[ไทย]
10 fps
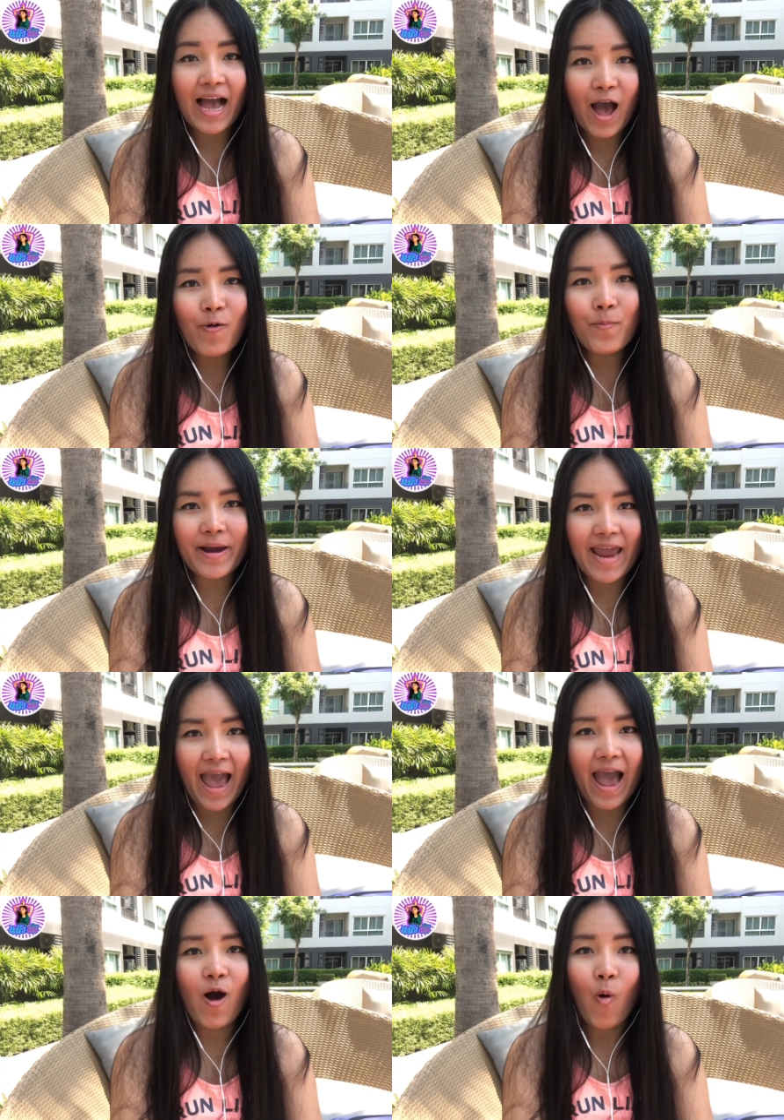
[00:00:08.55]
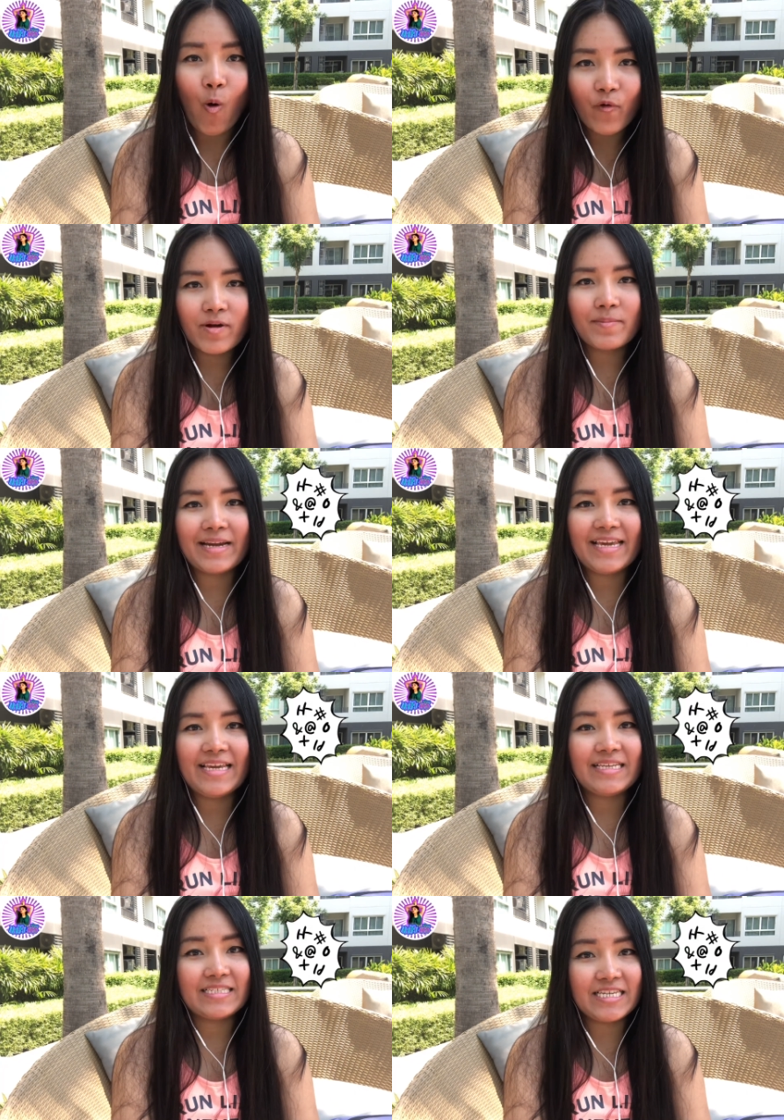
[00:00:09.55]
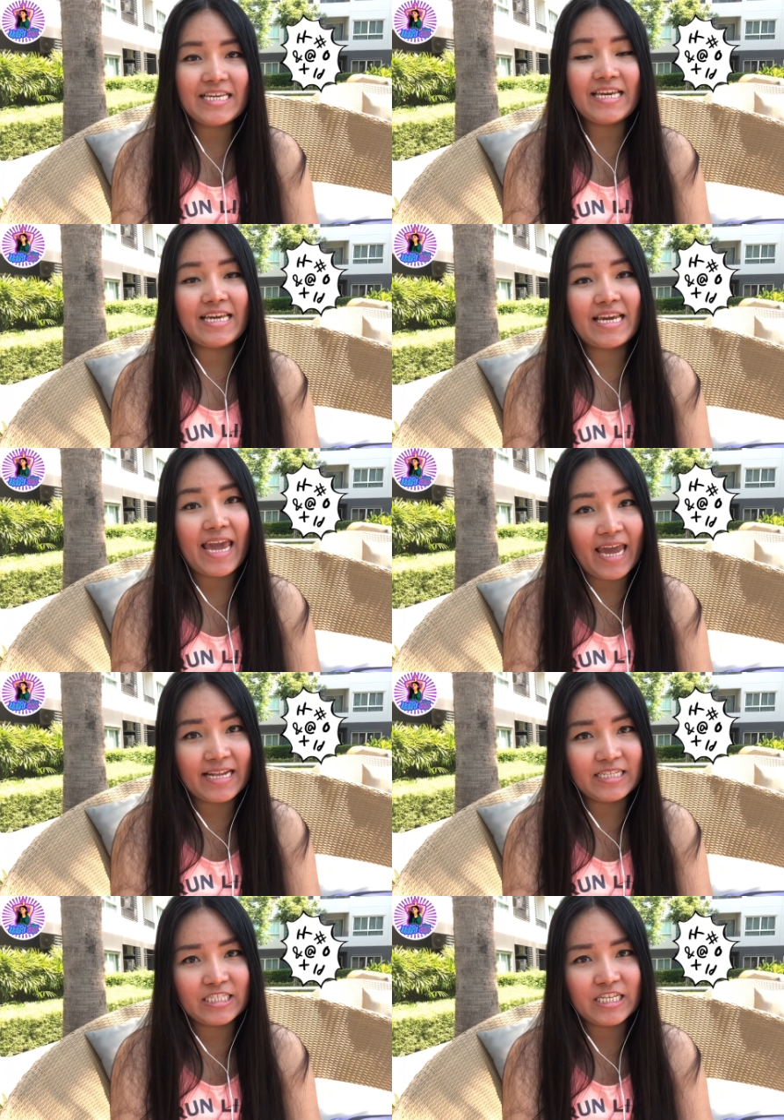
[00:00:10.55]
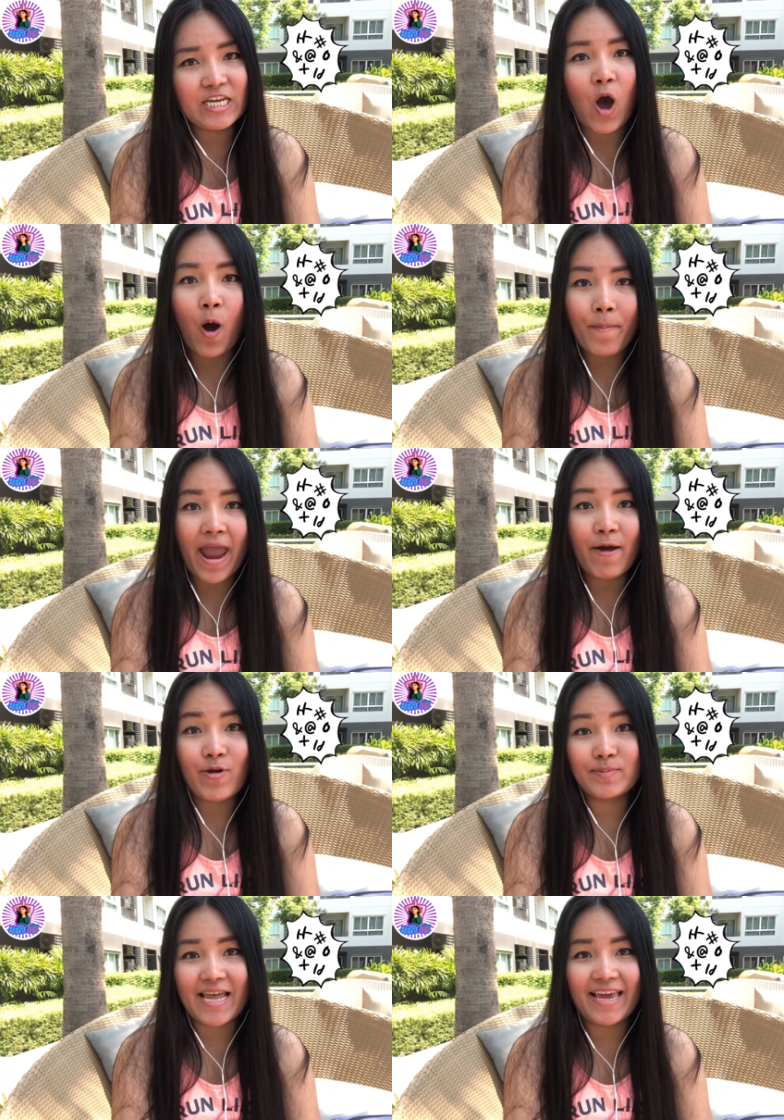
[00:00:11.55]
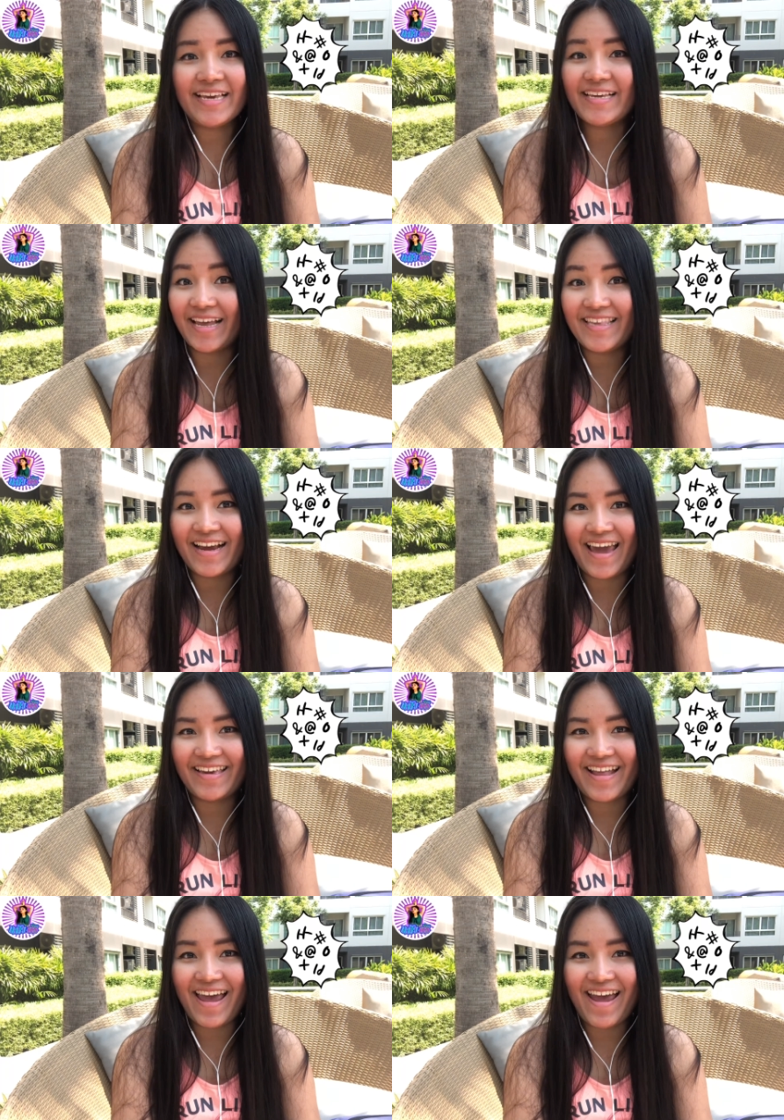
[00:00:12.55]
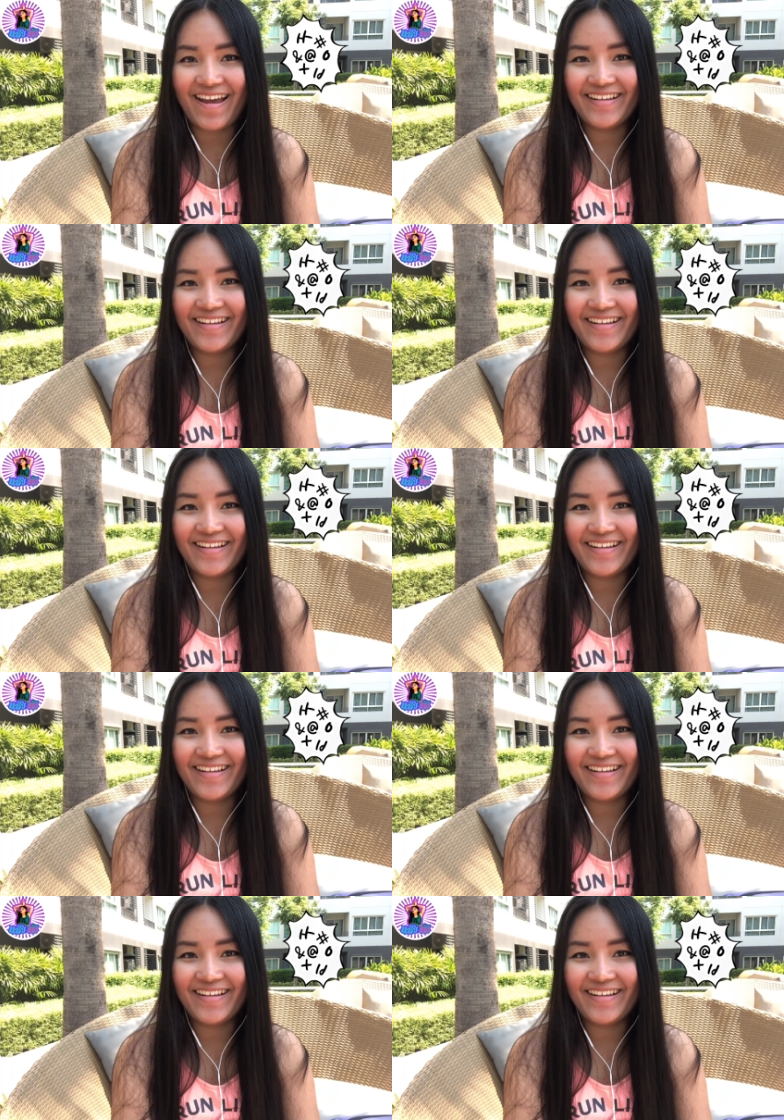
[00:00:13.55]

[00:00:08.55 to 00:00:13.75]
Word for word: เข้าไปหา Host Family ที่ Energy Au Pair เว็บไซต์กันยังไงนะ